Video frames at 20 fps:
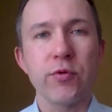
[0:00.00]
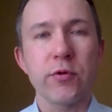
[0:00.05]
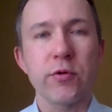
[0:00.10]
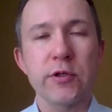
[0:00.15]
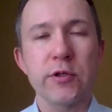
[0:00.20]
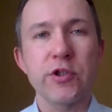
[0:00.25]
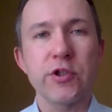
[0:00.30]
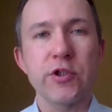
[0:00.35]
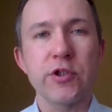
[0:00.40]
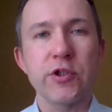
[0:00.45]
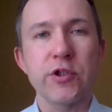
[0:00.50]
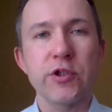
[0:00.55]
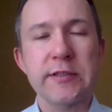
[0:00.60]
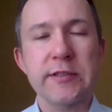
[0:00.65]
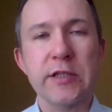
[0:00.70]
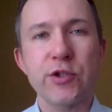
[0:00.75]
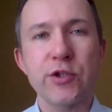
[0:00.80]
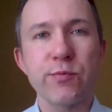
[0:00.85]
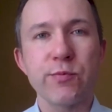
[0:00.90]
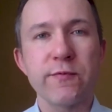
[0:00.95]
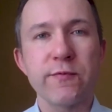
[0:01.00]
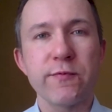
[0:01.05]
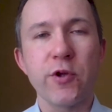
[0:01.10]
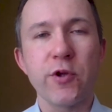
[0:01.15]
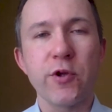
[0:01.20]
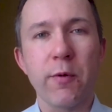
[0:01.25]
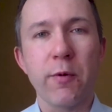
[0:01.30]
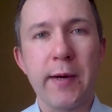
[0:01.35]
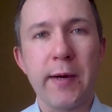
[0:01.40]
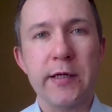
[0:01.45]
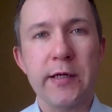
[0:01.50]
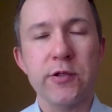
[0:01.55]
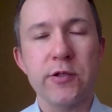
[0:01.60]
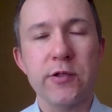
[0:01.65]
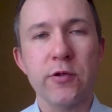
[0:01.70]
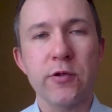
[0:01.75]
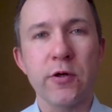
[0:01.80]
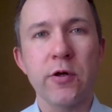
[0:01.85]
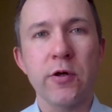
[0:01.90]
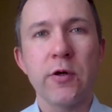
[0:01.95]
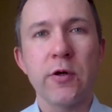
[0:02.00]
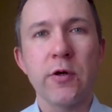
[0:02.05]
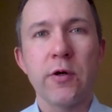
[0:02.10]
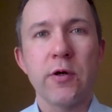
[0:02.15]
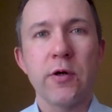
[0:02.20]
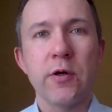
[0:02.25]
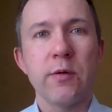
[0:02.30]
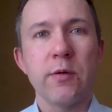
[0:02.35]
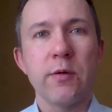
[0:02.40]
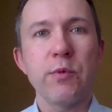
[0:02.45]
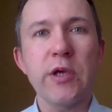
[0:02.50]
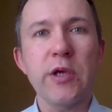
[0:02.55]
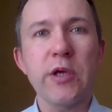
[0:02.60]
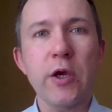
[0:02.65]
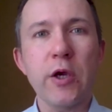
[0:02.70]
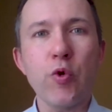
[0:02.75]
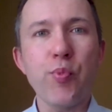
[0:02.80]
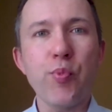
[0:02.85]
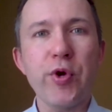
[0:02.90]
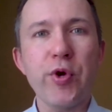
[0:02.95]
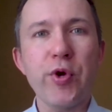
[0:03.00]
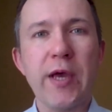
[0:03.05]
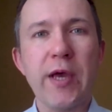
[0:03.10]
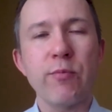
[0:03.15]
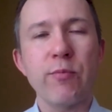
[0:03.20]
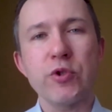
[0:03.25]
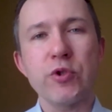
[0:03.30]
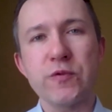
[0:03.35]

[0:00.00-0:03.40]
No jeśli jesteśmy w domach, to mniej kupujemy.